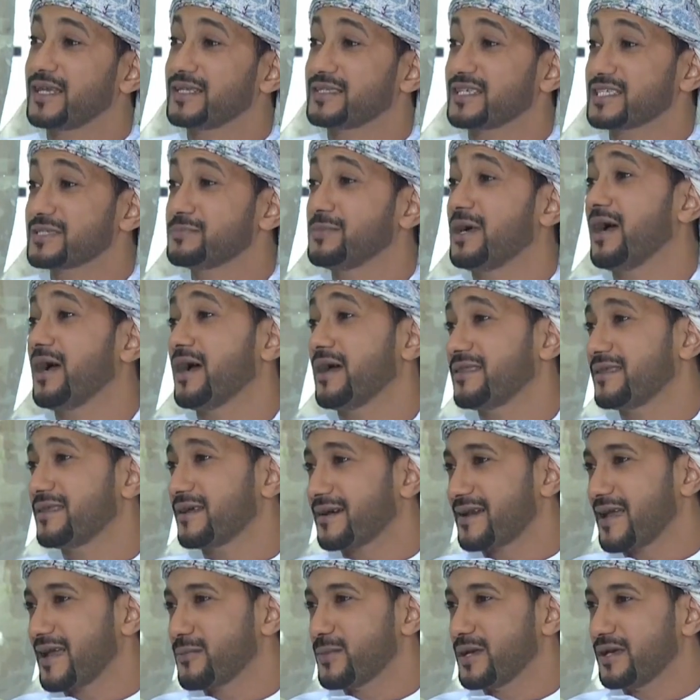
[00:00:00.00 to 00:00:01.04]
لكي تشبع هذه
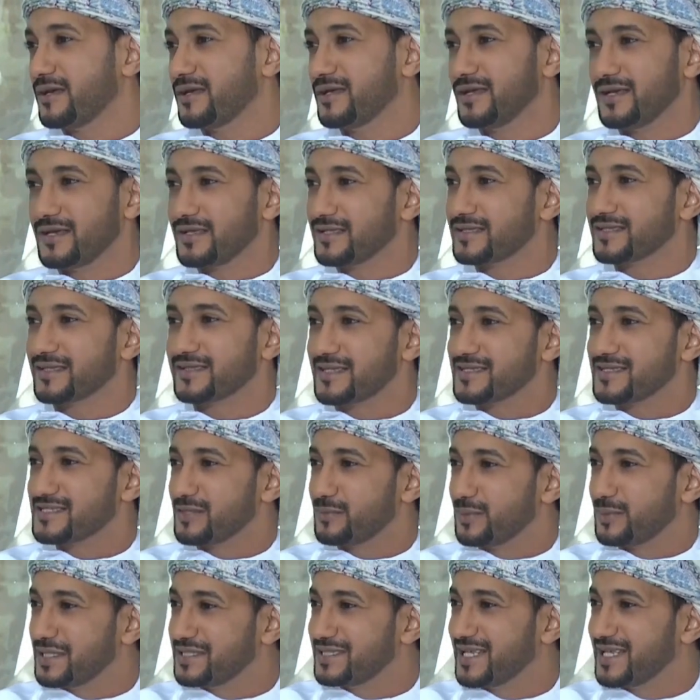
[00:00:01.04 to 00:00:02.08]
الرغبة
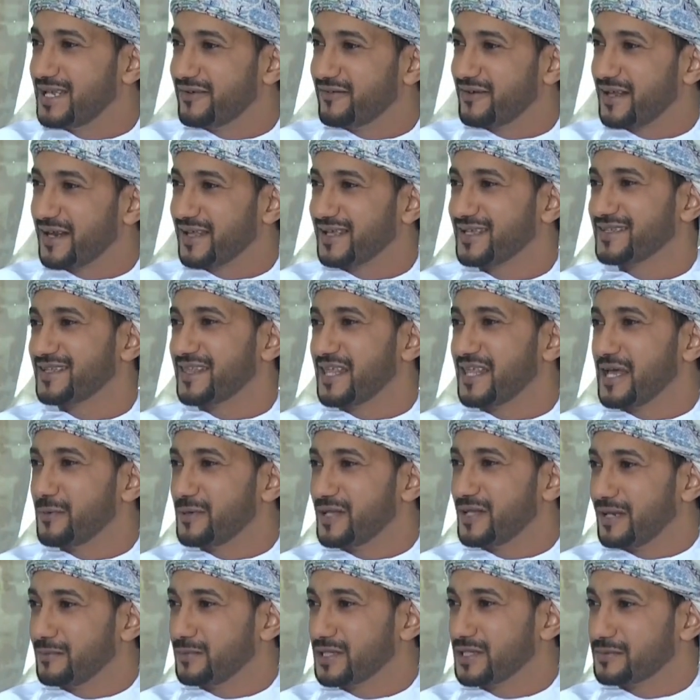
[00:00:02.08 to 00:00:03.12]
تتصل بالدليفري تذهب
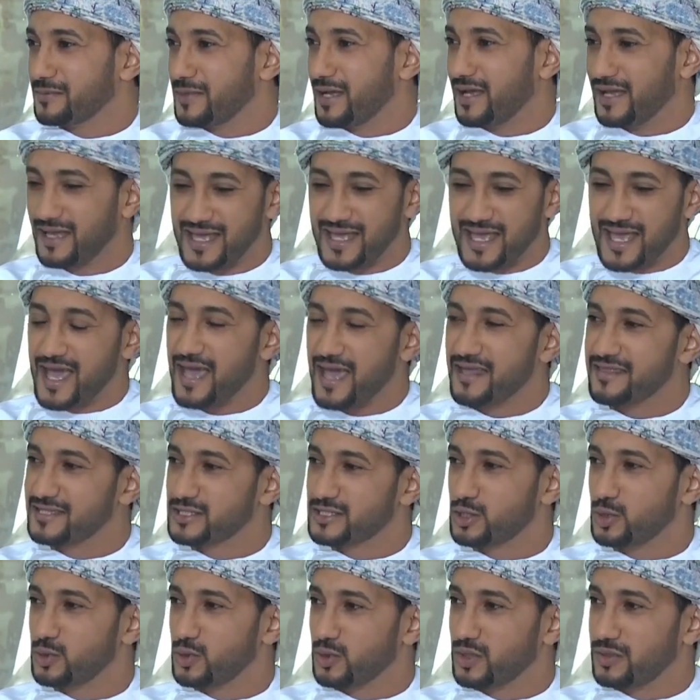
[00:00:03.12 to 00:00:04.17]
إلى المطبخ هذا
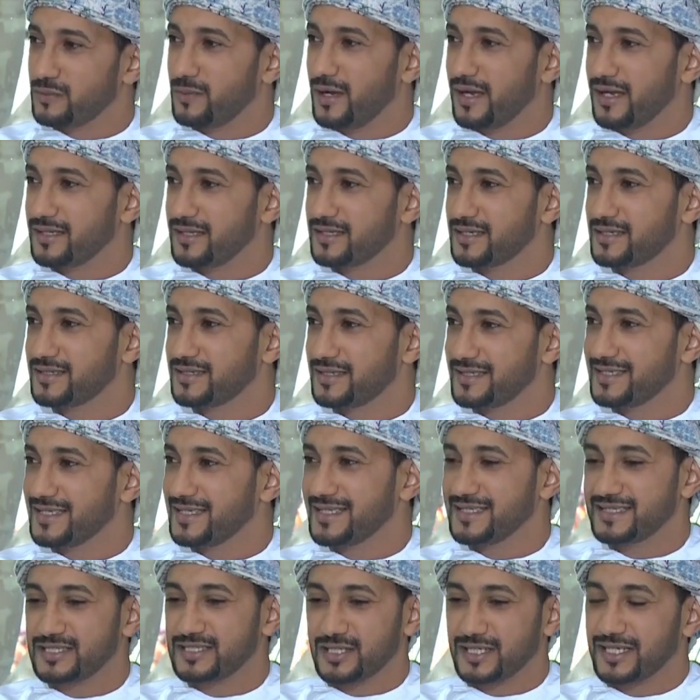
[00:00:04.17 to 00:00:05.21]
السلوك المعين
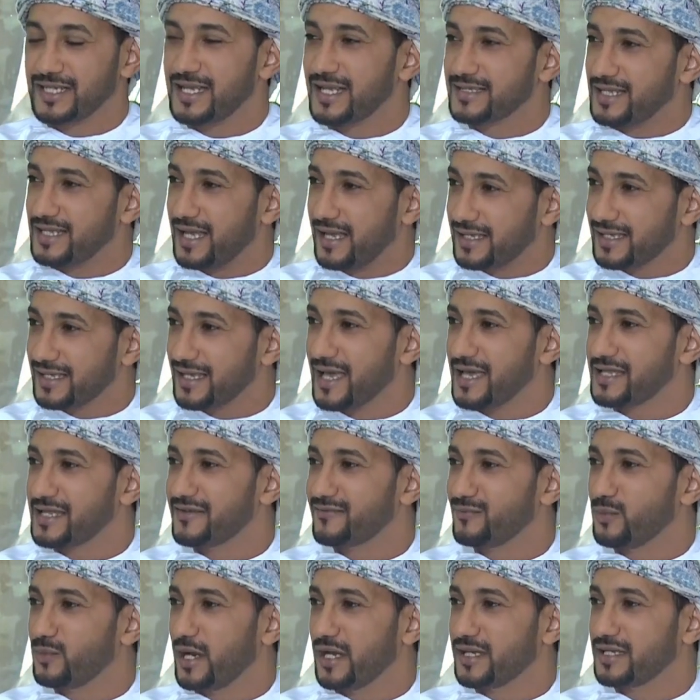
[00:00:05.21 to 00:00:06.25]
ينتج إلى تحقيق
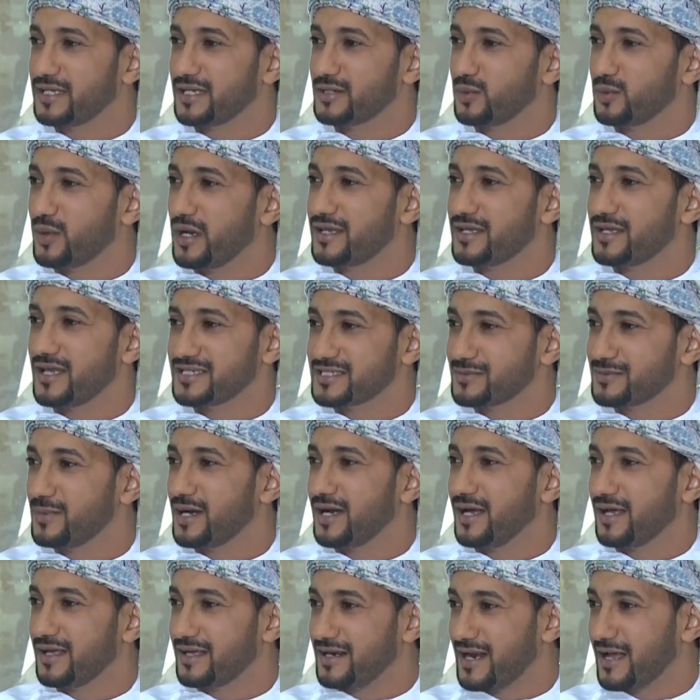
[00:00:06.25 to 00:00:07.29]
هدف معين وهي
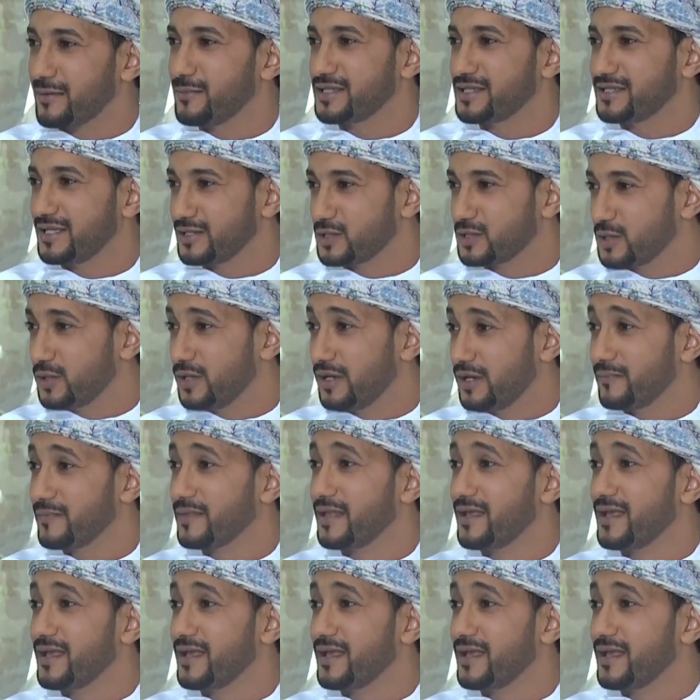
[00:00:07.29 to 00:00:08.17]
إشباع رغبة الجوع